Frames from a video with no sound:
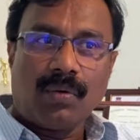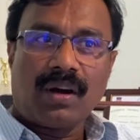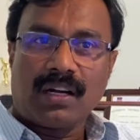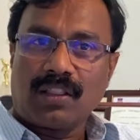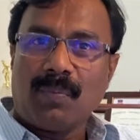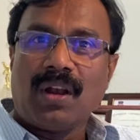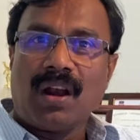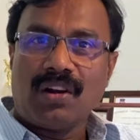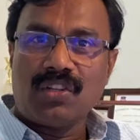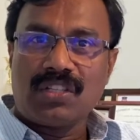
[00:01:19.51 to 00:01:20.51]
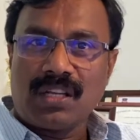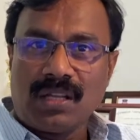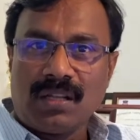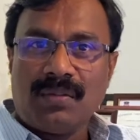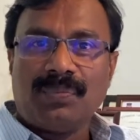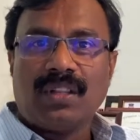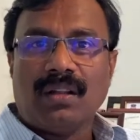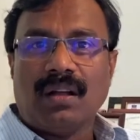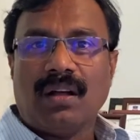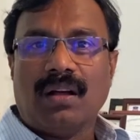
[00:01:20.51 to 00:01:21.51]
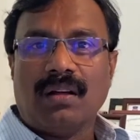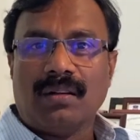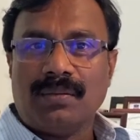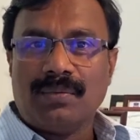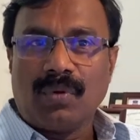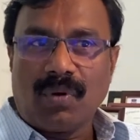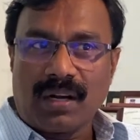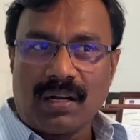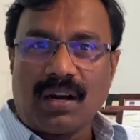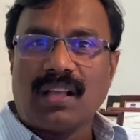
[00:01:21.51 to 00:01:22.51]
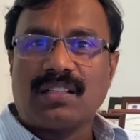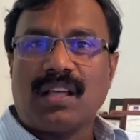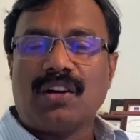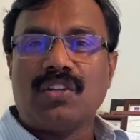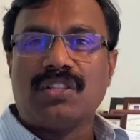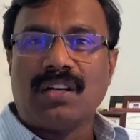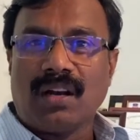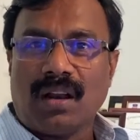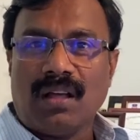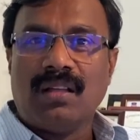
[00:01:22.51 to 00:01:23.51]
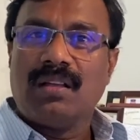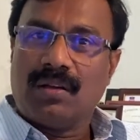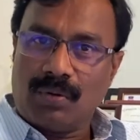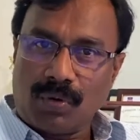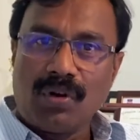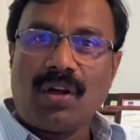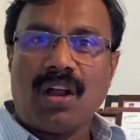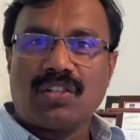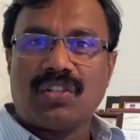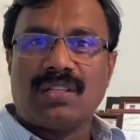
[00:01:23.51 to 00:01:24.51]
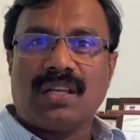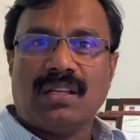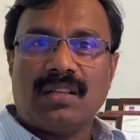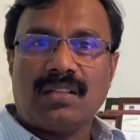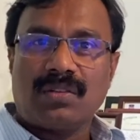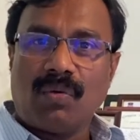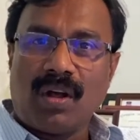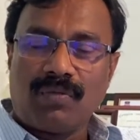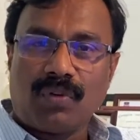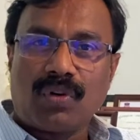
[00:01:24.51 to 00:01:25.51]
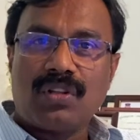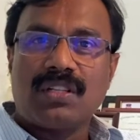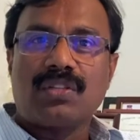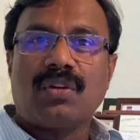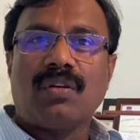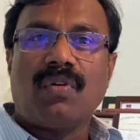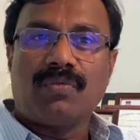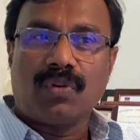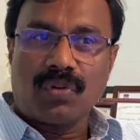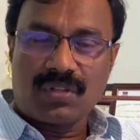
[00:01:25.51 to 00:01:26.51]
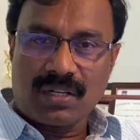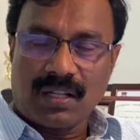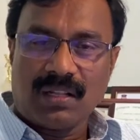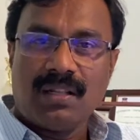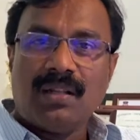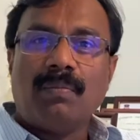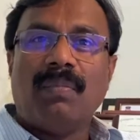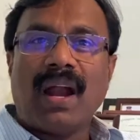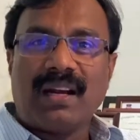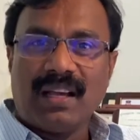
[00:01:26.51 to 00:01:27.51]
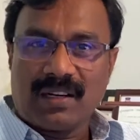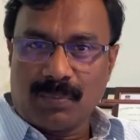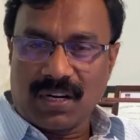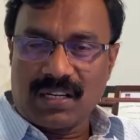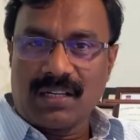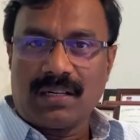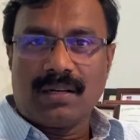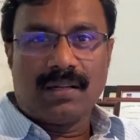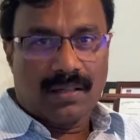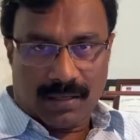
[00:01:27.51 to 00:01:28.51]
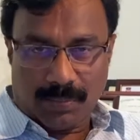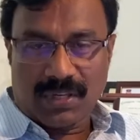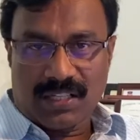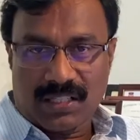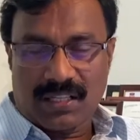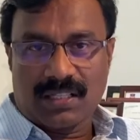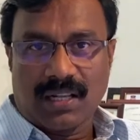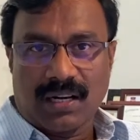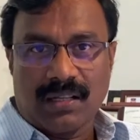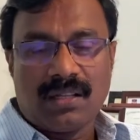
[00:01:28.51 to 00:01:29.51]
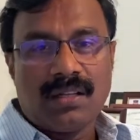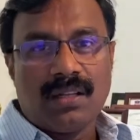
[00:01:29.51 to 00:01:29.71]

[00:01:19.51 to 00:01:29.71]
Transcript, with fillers: ఒకటి తమిళనాడు నుంచి ఒకటి రాజస్థాన్ నుంచి నిన్న రెండు కాల్స్ వచ్చాయి సో వాళ్ళ ఫోటోలు తీసుకొని వాళ్ళ ఫొటోస్ని బ్యాడ్గా రిప్రజెంట్ రిప్రజెంట్ చేశారని